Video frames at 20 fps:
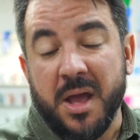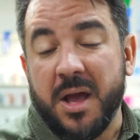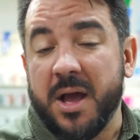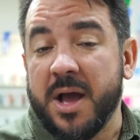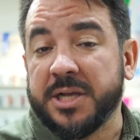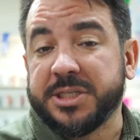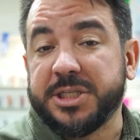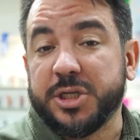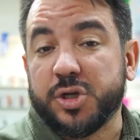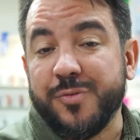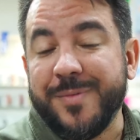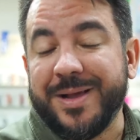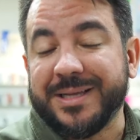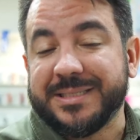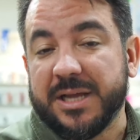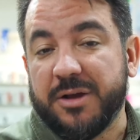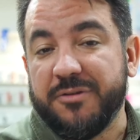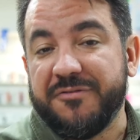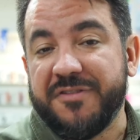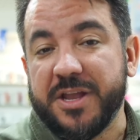Antes de
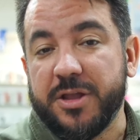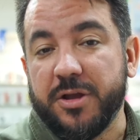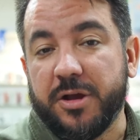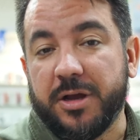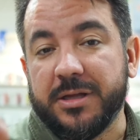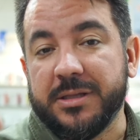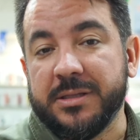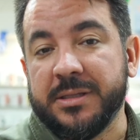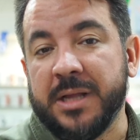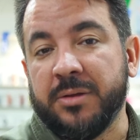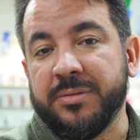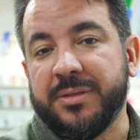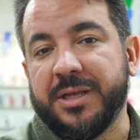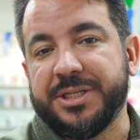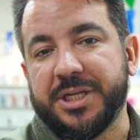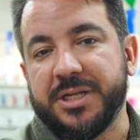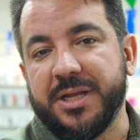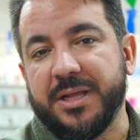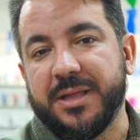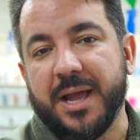começar o vídeo, ó, não
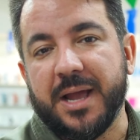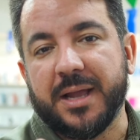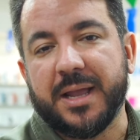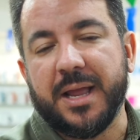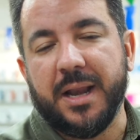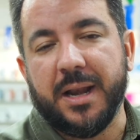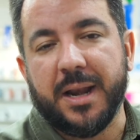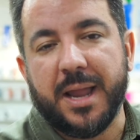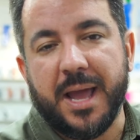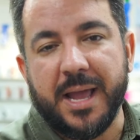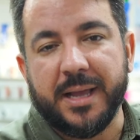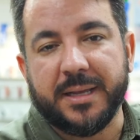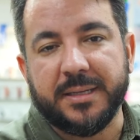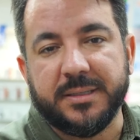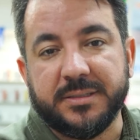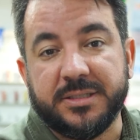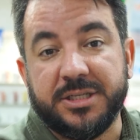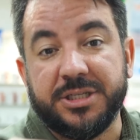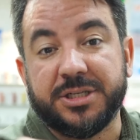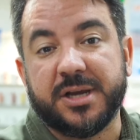deixa de dar aquele
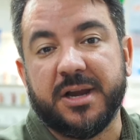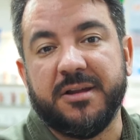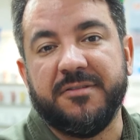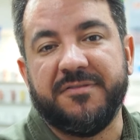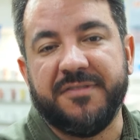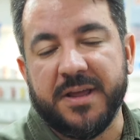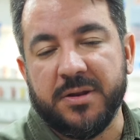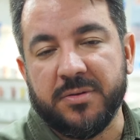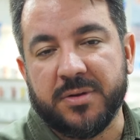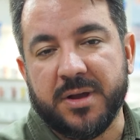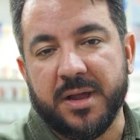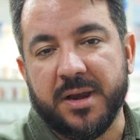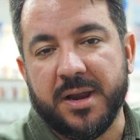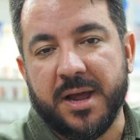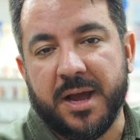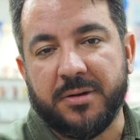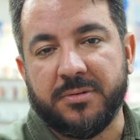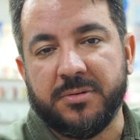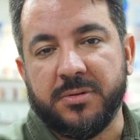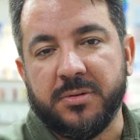like, se inscrever no
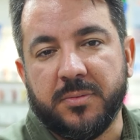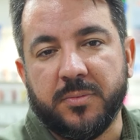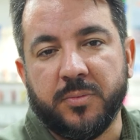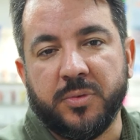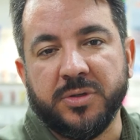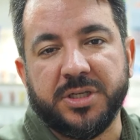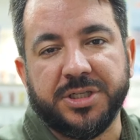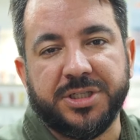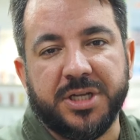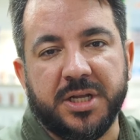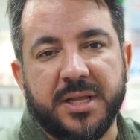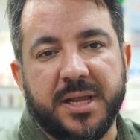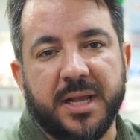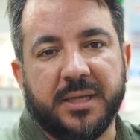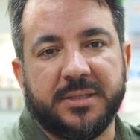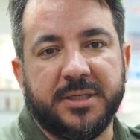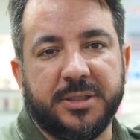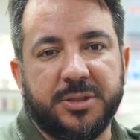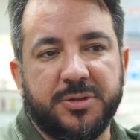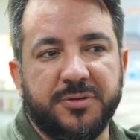canal. Muita gente que
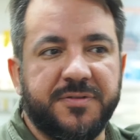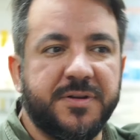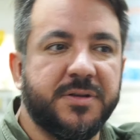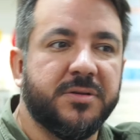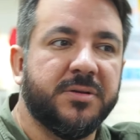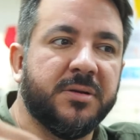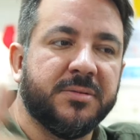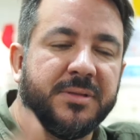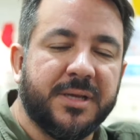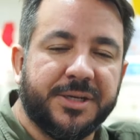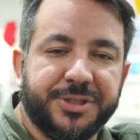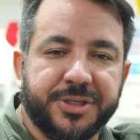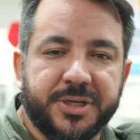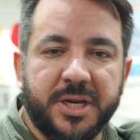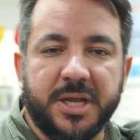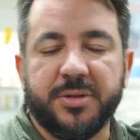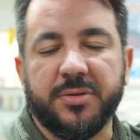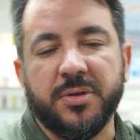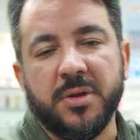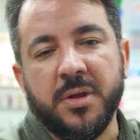assiste o vídeo não está
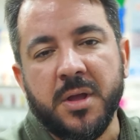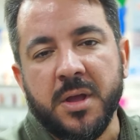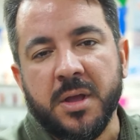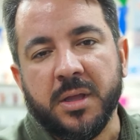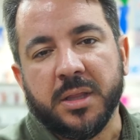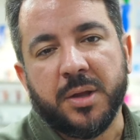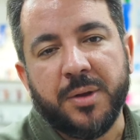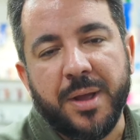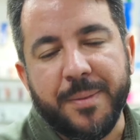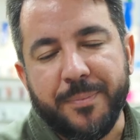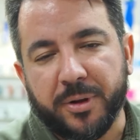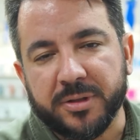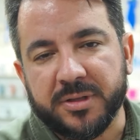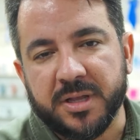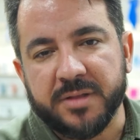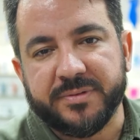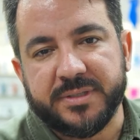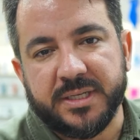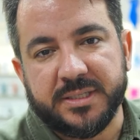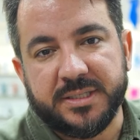inscrito, então é
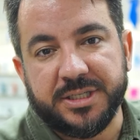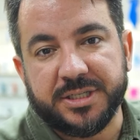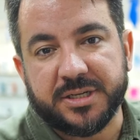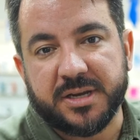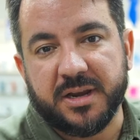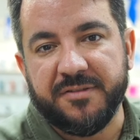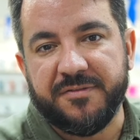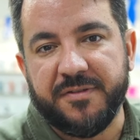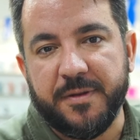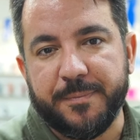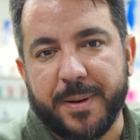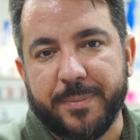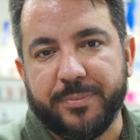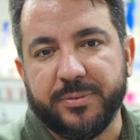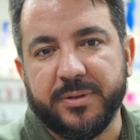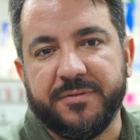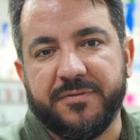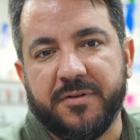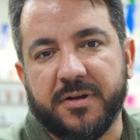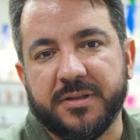importante você se inscrever para
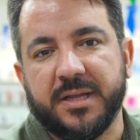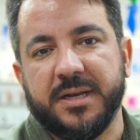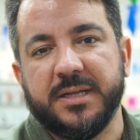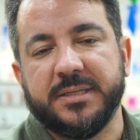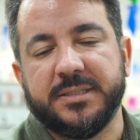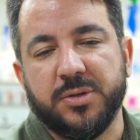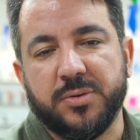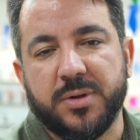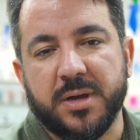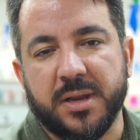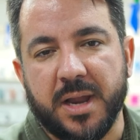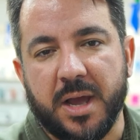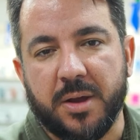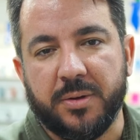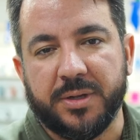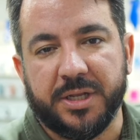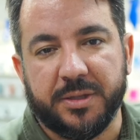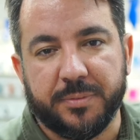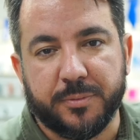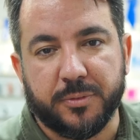poder fortalecer o canal
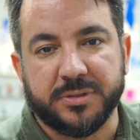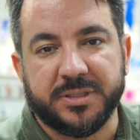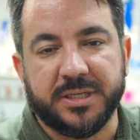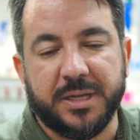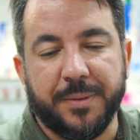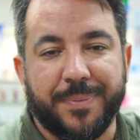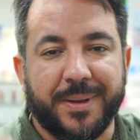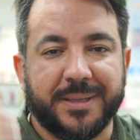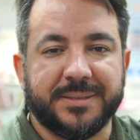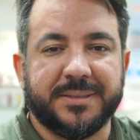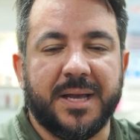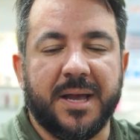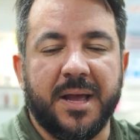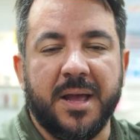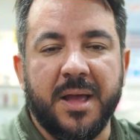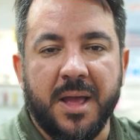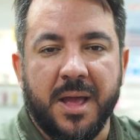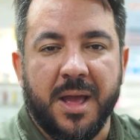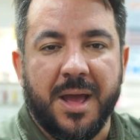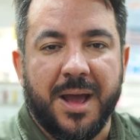e a gente conseguir passar
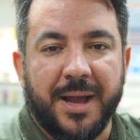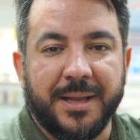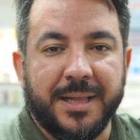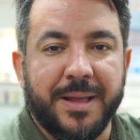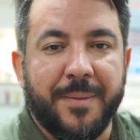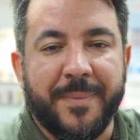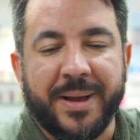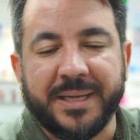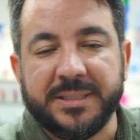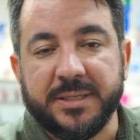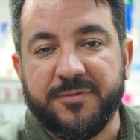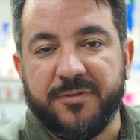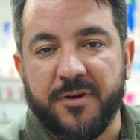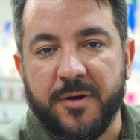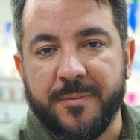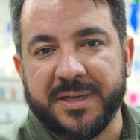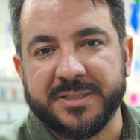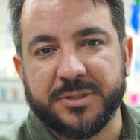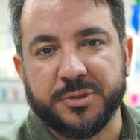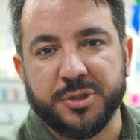ainda mais
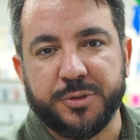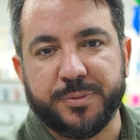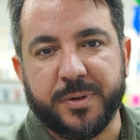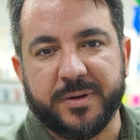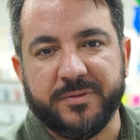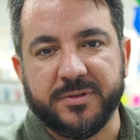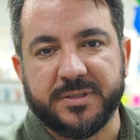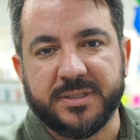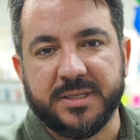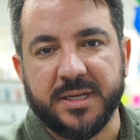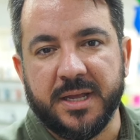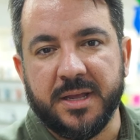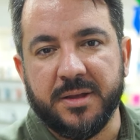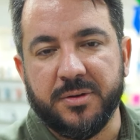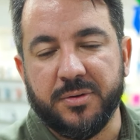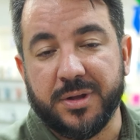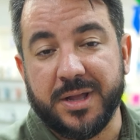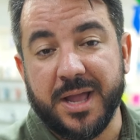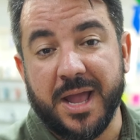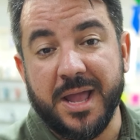informações para você,
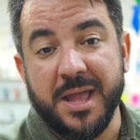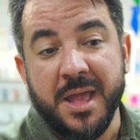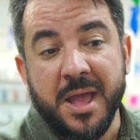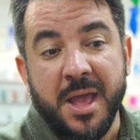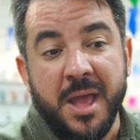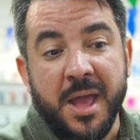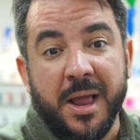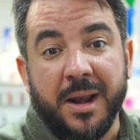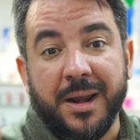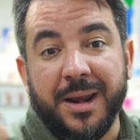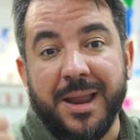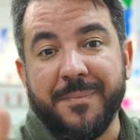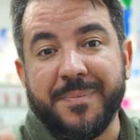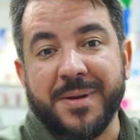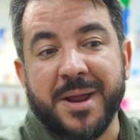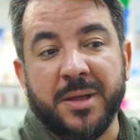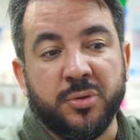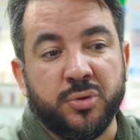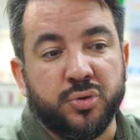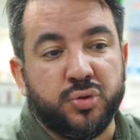ok?
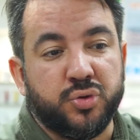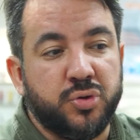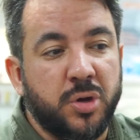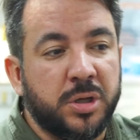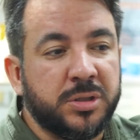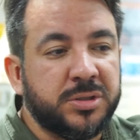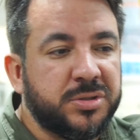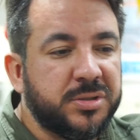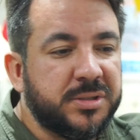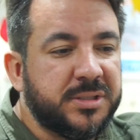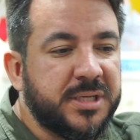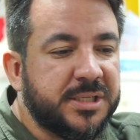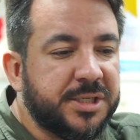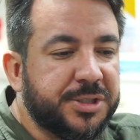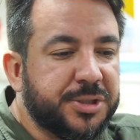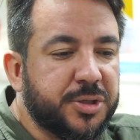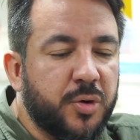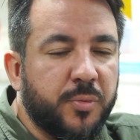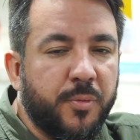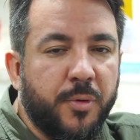Lembrando, todos os
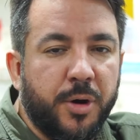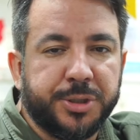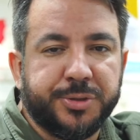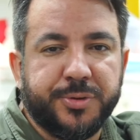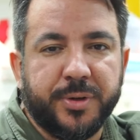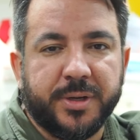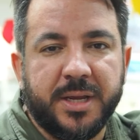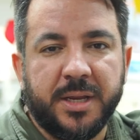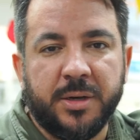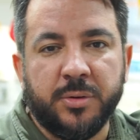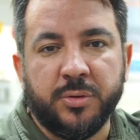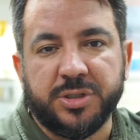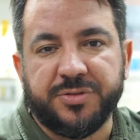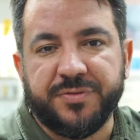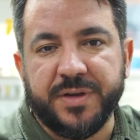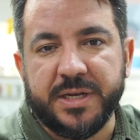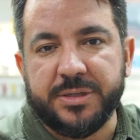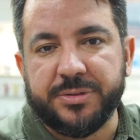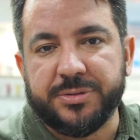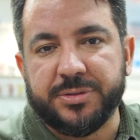itens que eu mostro aqui nos
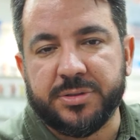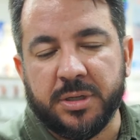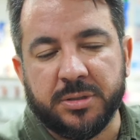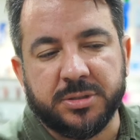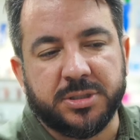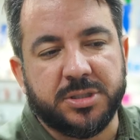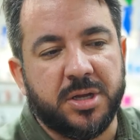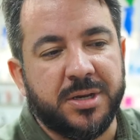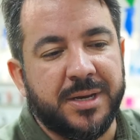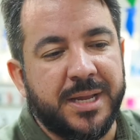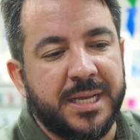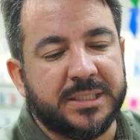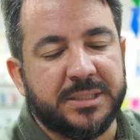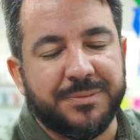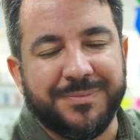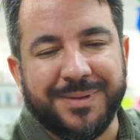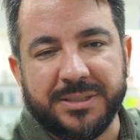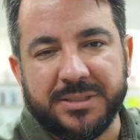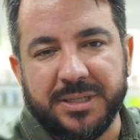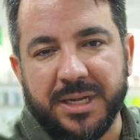vídeos, não só nesse,
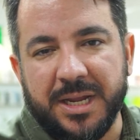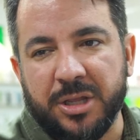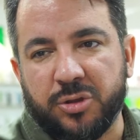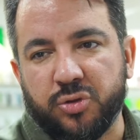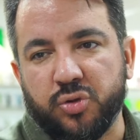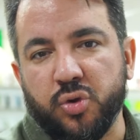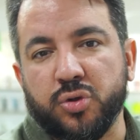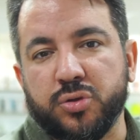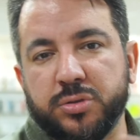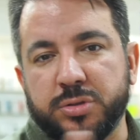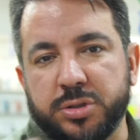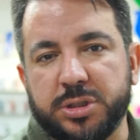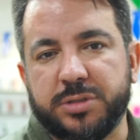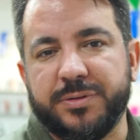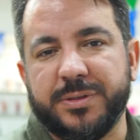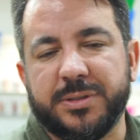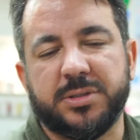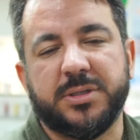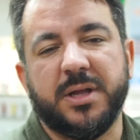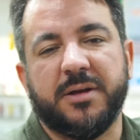mas em todos os
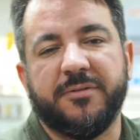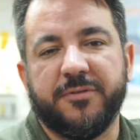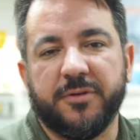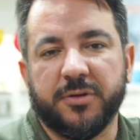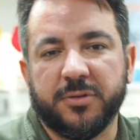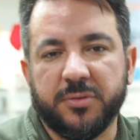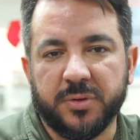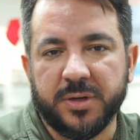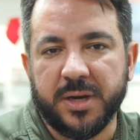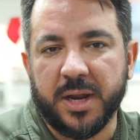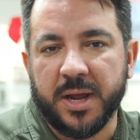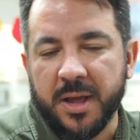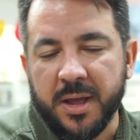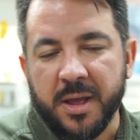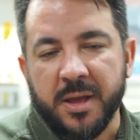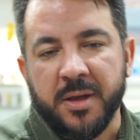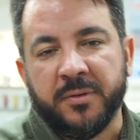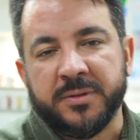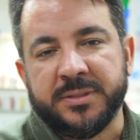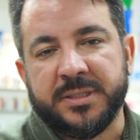vídeos da Fortúria,
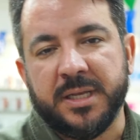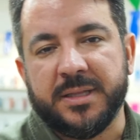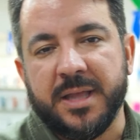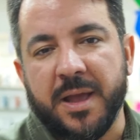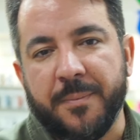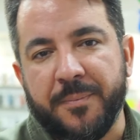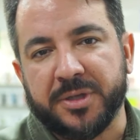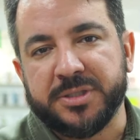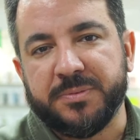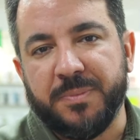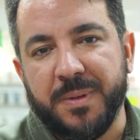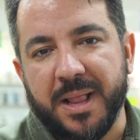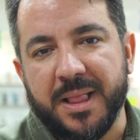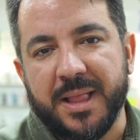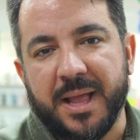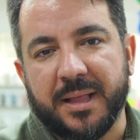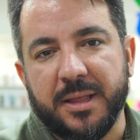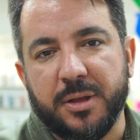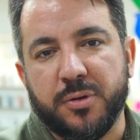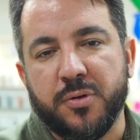você tem a
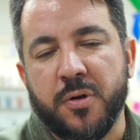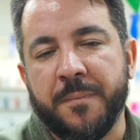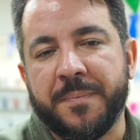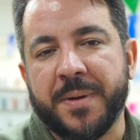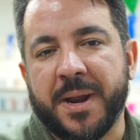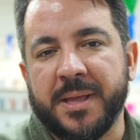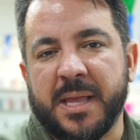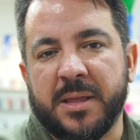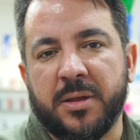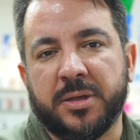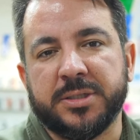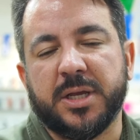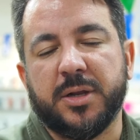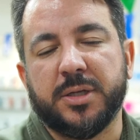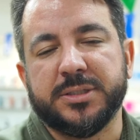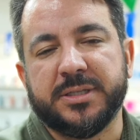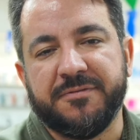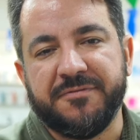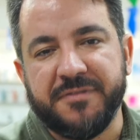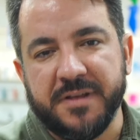possibilidade de comprar na nossa
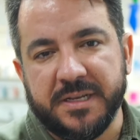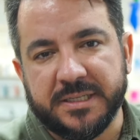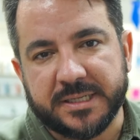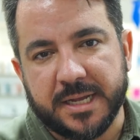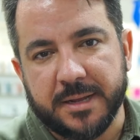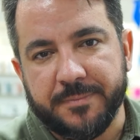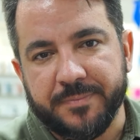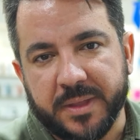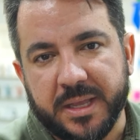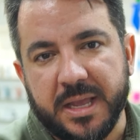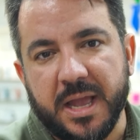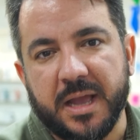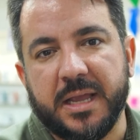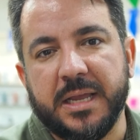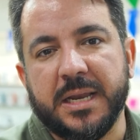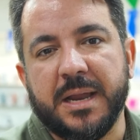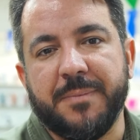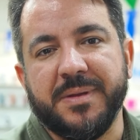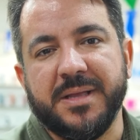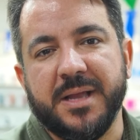loja física, que é aqui
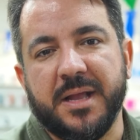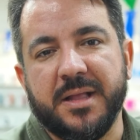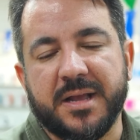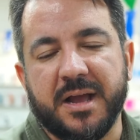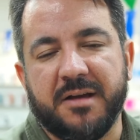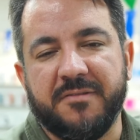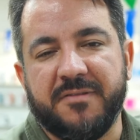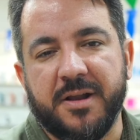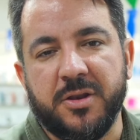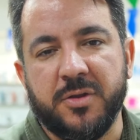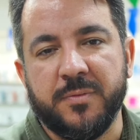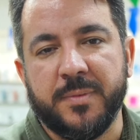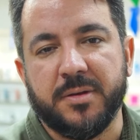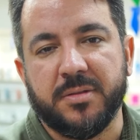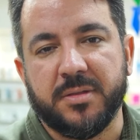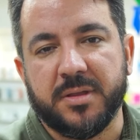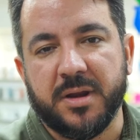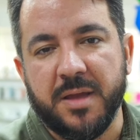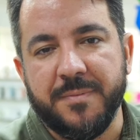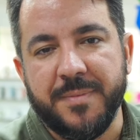na Abdias de Carvalho, número
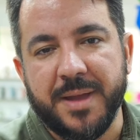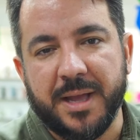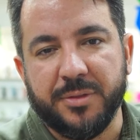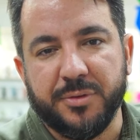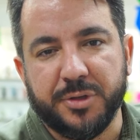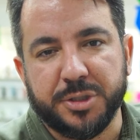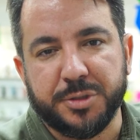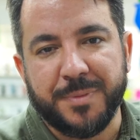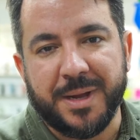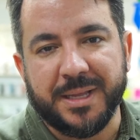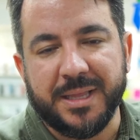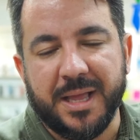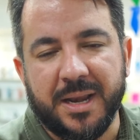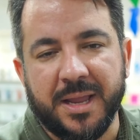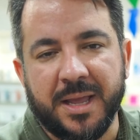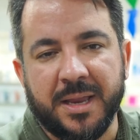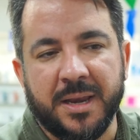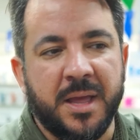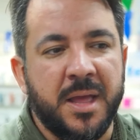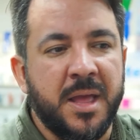362,
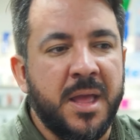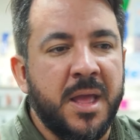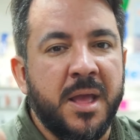Madalena.